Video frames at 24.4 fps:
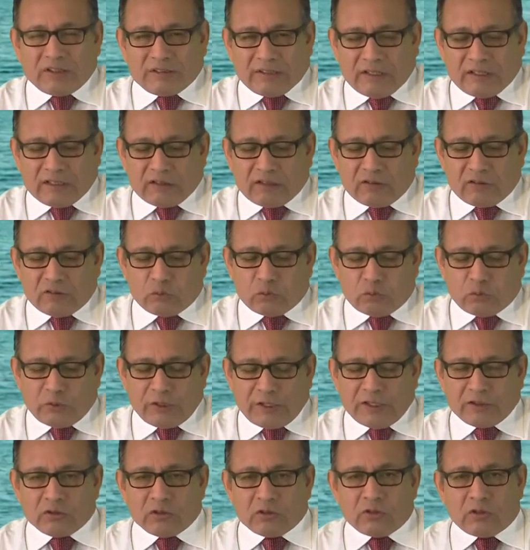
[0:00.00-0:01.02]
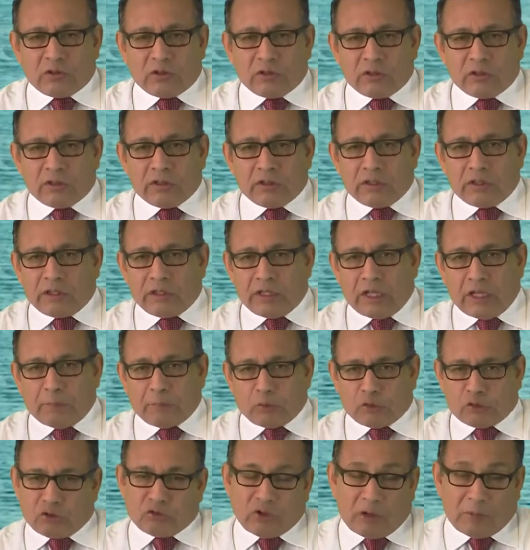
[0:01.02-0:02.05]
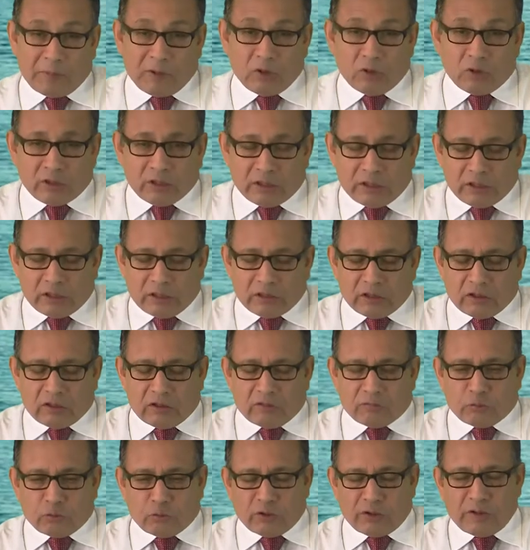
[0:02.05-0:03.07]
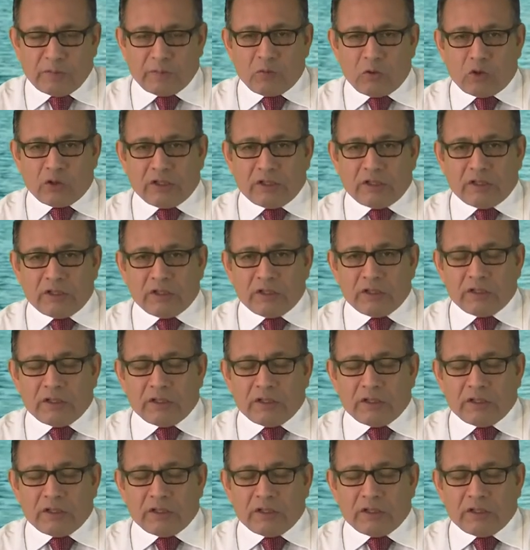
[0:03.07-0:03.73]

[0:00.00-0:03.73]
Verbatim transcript: está sufriendo el proceso al menos de, de Fujimori,